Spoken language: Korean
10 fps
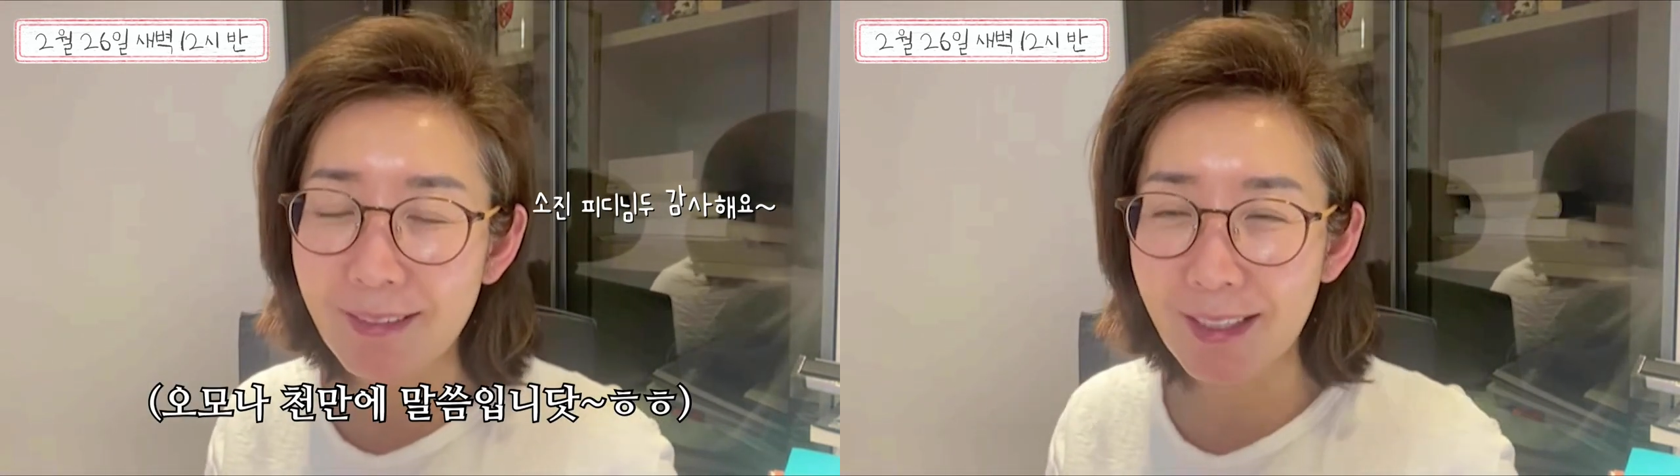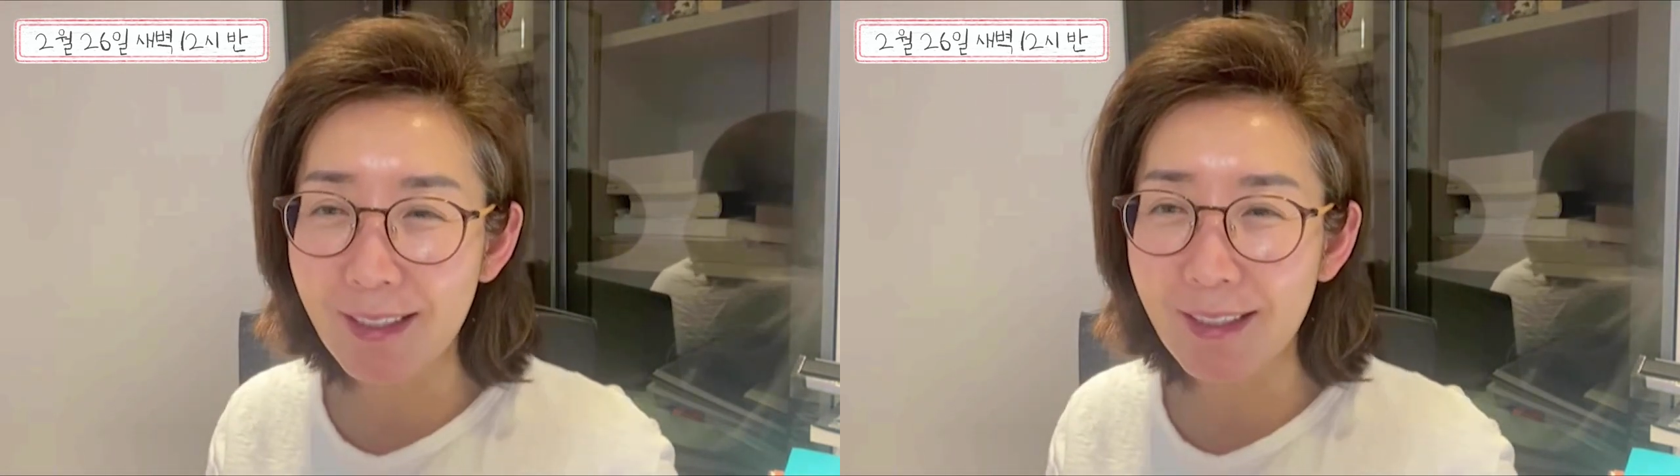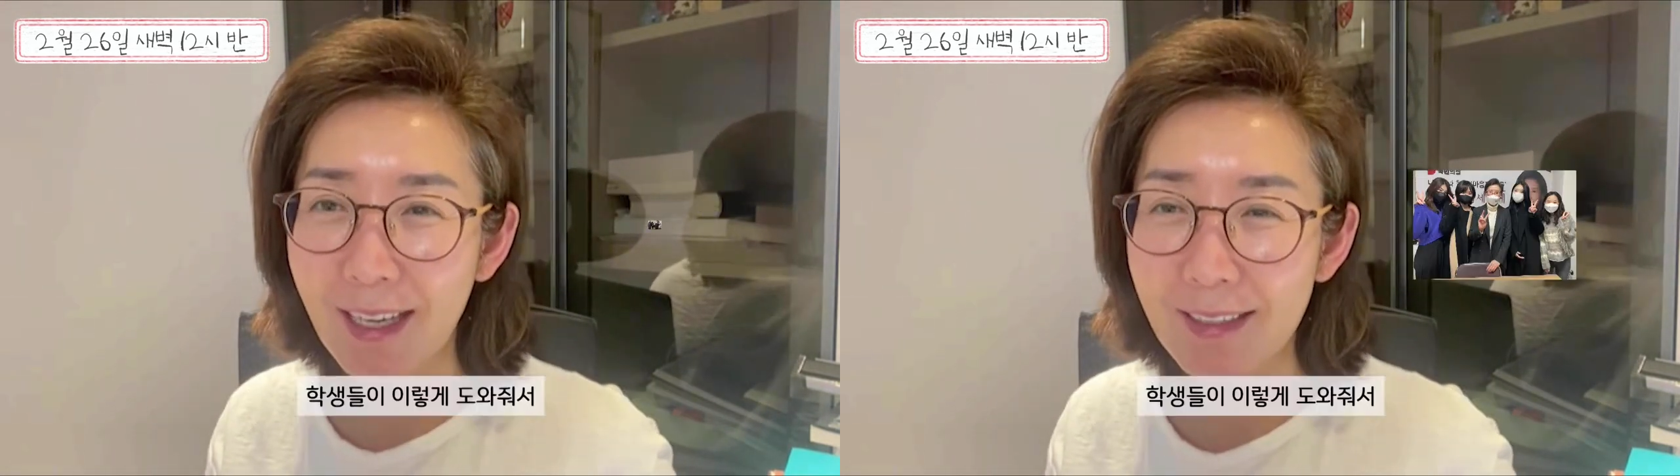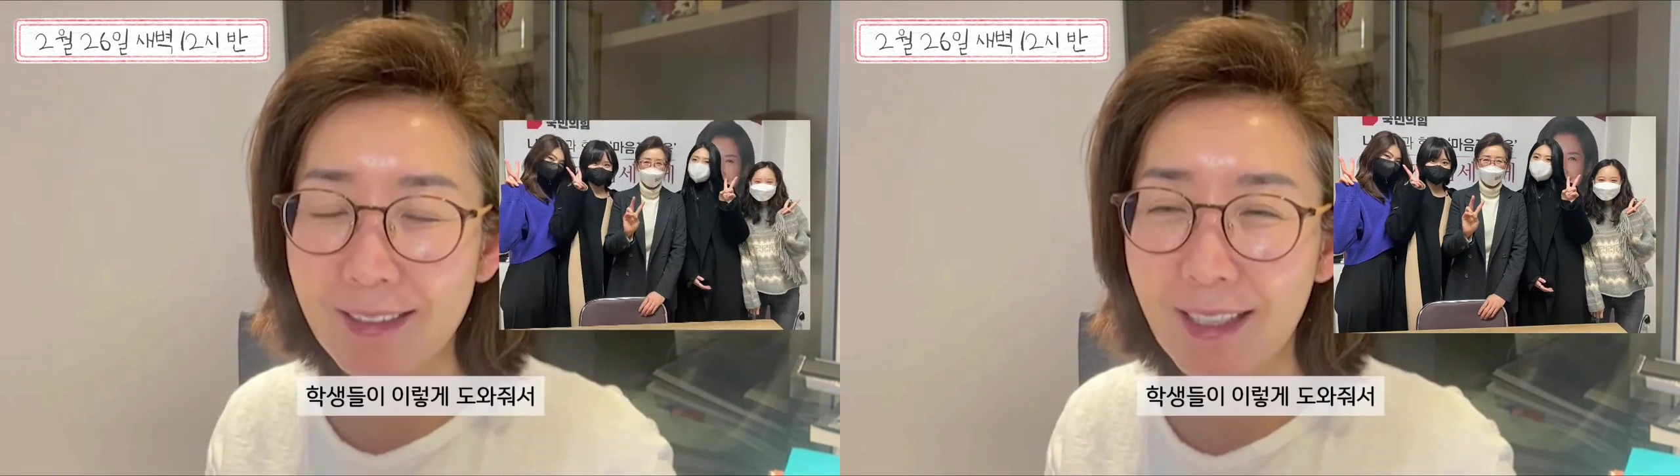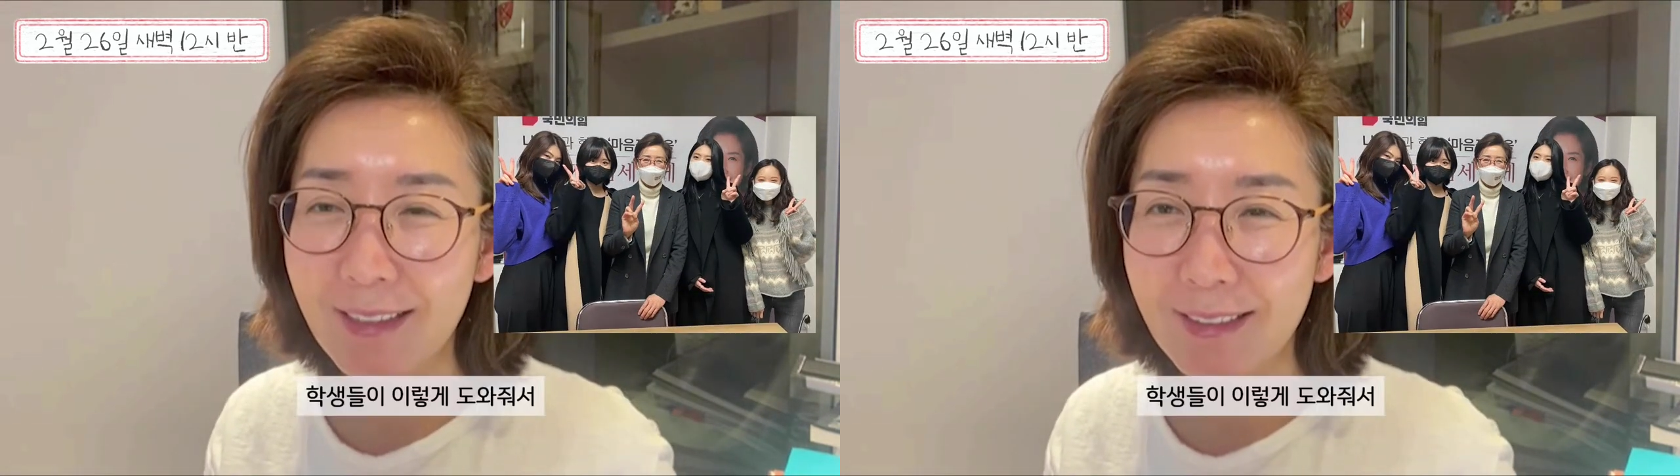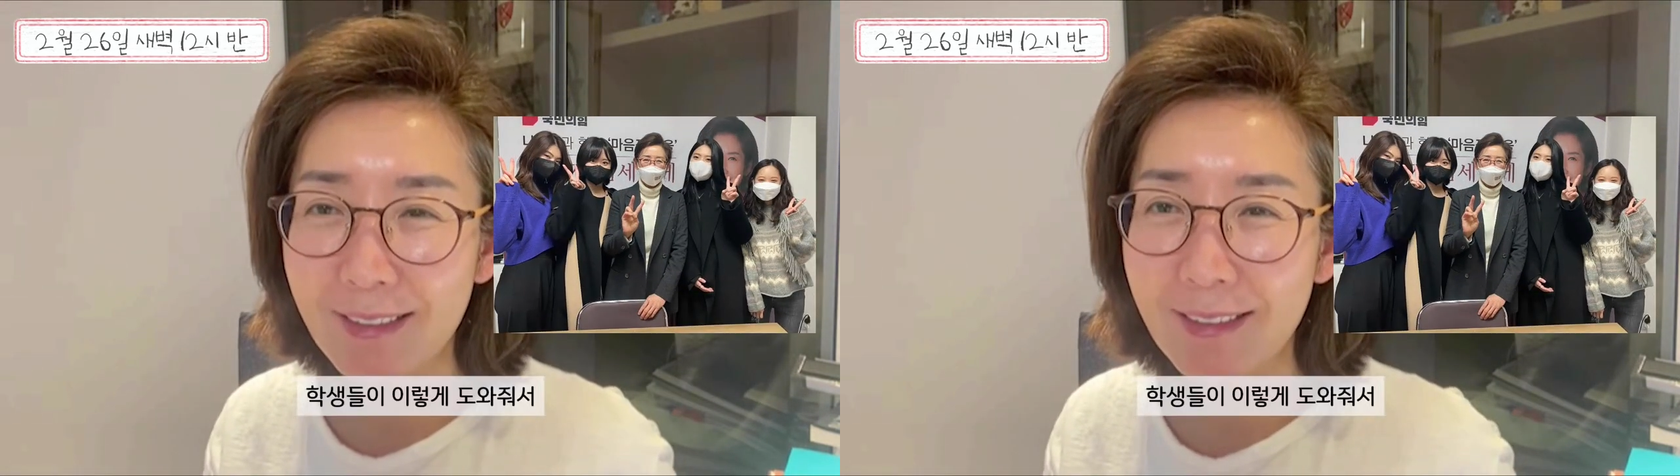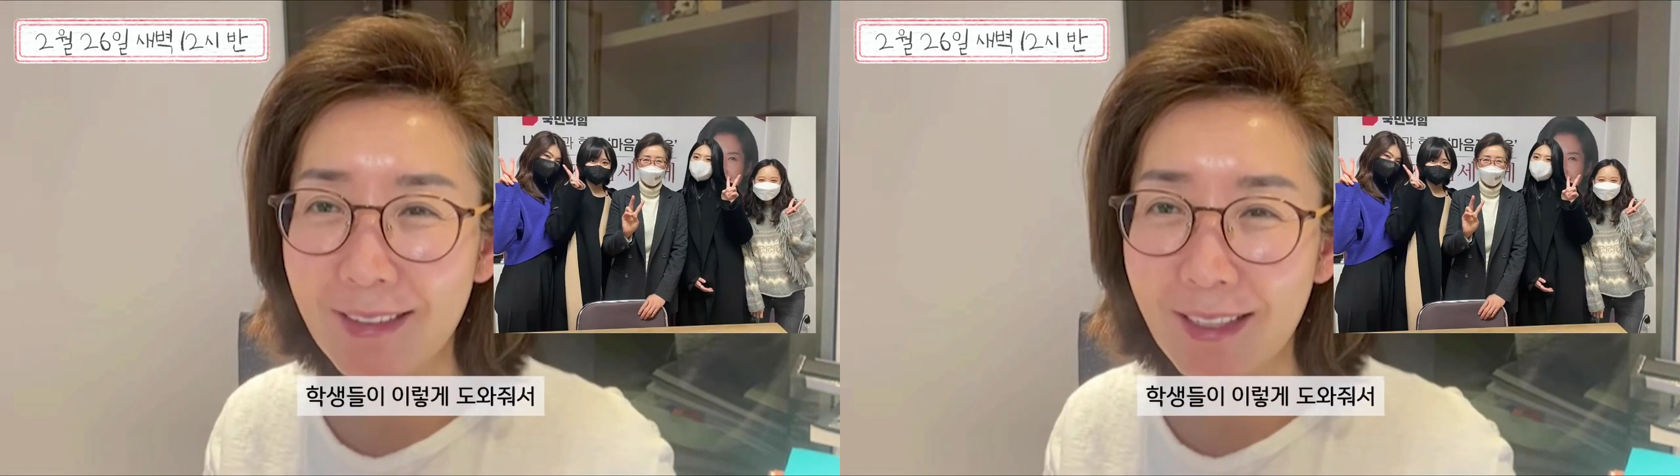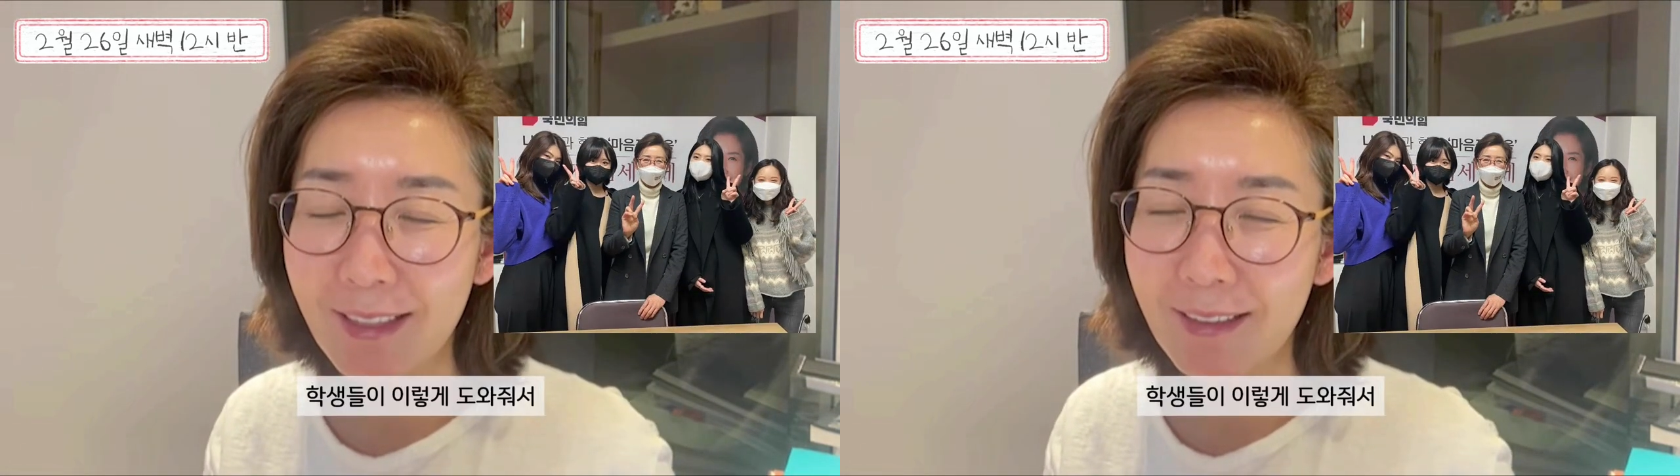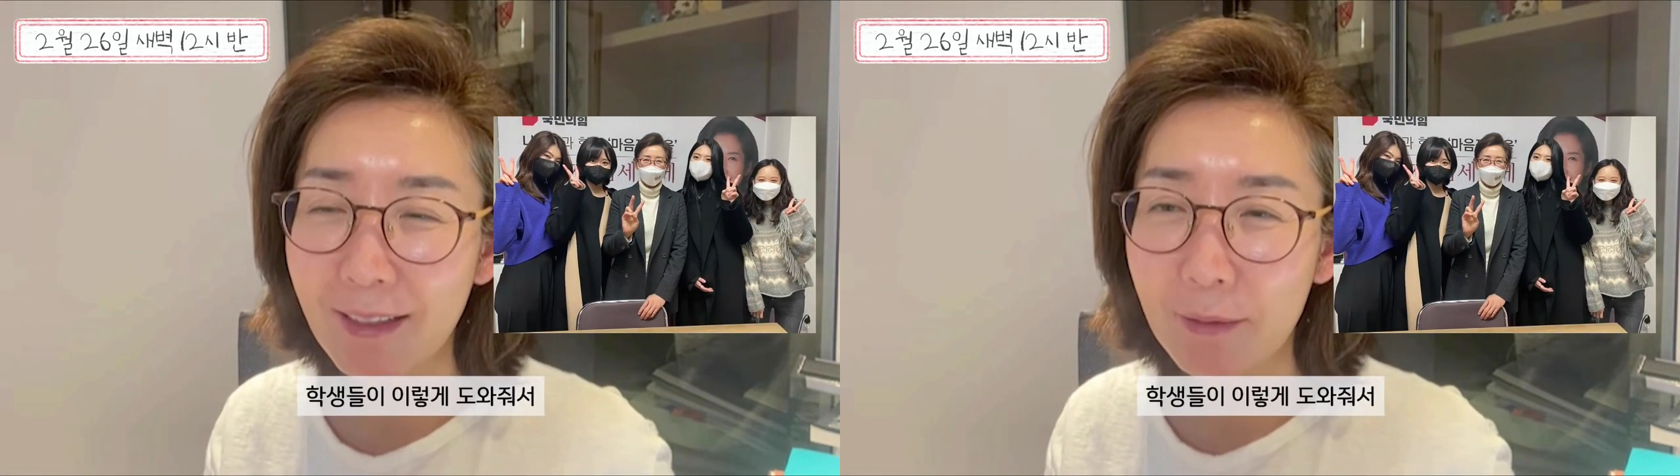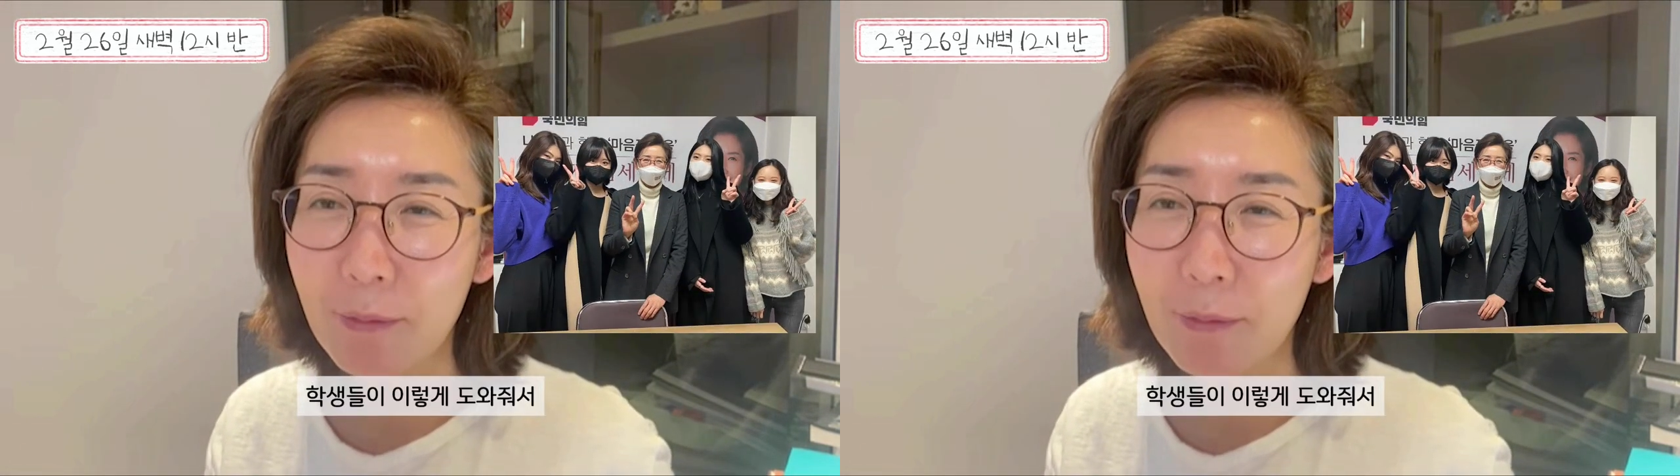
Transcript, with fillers: 우리 학생들이 이렇게